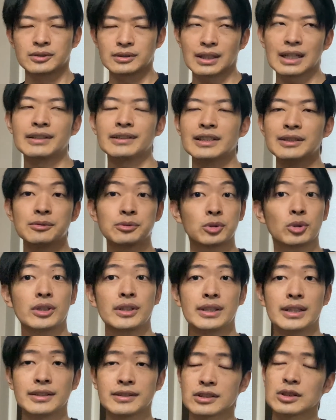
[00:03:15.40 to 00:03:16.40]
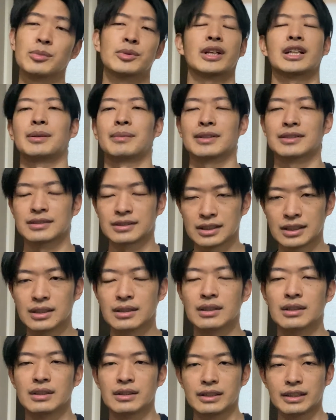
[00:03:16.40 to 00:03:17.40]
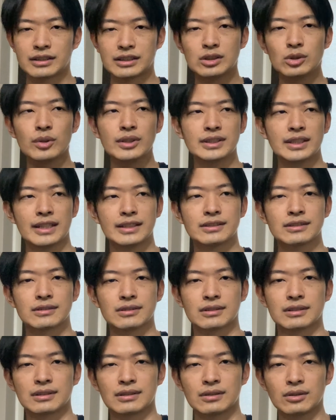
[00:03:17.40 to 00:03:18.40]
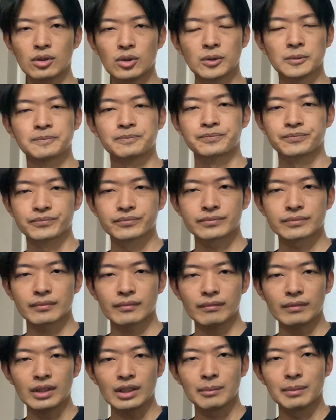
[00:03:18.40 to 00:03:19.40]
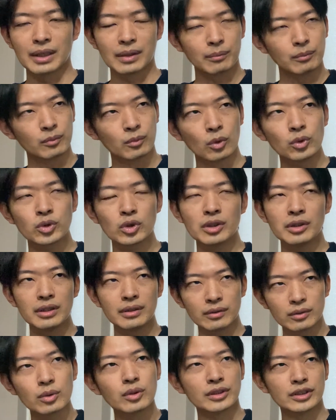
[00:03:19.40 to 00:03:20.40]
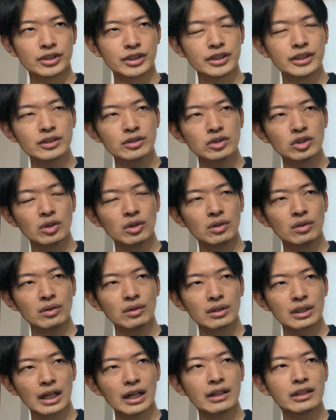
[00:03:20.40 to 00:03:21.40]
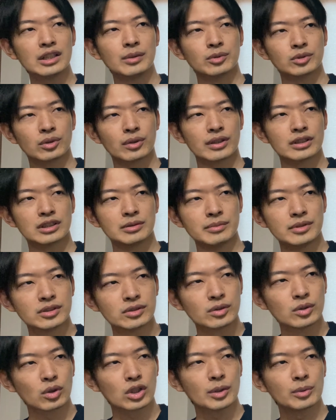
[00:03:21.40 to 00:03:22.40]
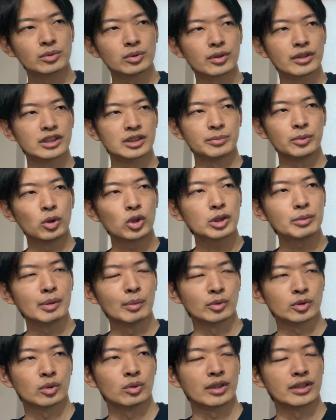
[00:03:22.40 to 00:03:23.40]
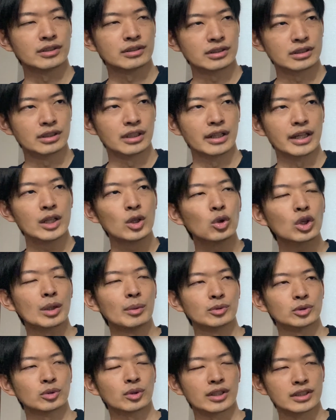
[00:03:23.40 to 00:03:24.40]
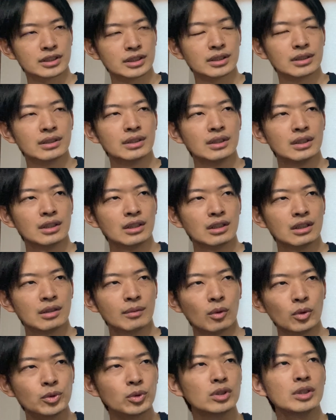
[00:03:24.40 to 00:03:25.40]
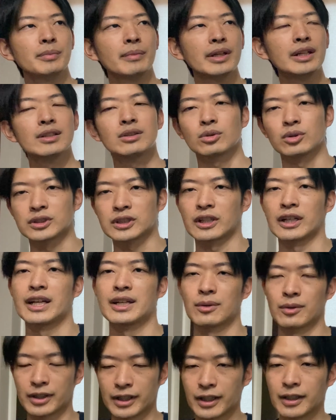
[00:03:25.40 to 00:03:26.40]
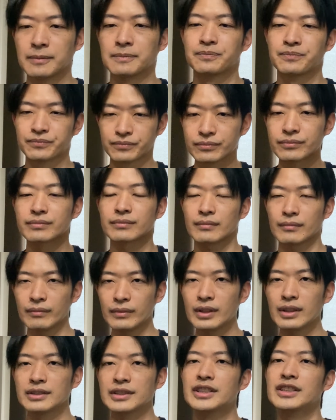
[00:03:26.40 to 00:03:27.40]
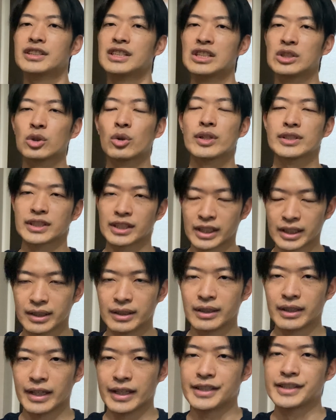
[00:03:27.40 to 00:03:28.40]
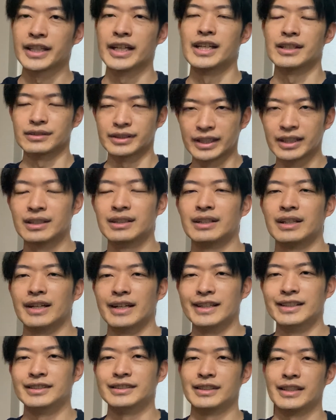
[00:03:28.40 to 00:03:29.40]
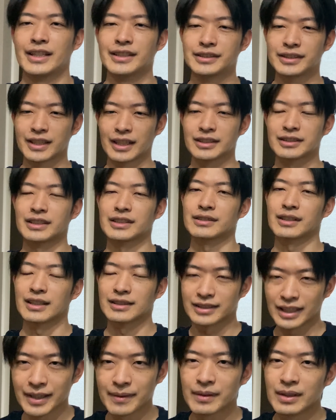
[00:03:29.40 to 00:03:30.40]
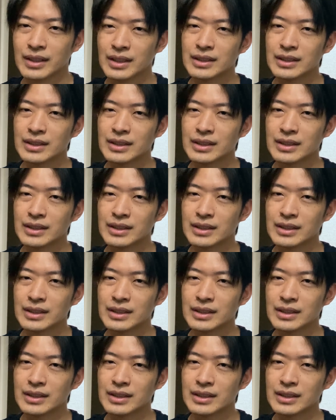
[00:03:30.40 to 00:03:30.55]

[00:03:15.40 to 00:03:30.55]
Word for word: 簡単に太りやすくもなりますし、人工餌にえづくと、まあ、本当に、そうですね、飼育の管理もそうですし、水の汚れもそうですし、病気面もそうですし、栄養価もそうだし、本当にメリットしかないので、ぜひ人工餌にいち早くね、えずかせてください。